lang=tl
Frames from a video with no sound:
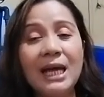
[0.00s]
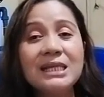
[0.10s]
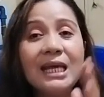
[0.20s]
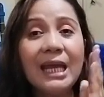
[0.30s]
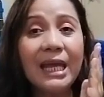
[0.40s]

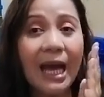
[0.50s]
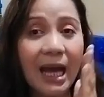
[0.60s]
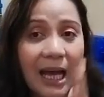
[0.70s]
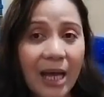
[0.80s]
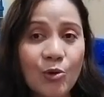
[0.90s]
At yan ay
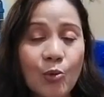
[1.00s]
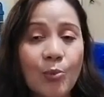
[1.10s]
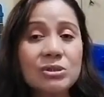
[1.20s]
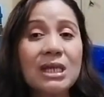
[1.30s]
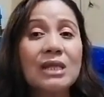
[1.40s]
hahalo
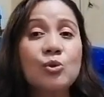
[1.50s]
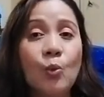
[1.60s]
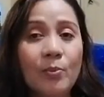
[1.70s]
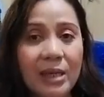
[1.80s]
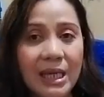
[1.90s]
po sa
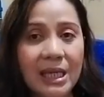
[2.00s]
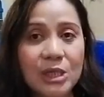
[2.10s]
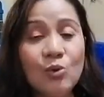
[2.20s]
tubig.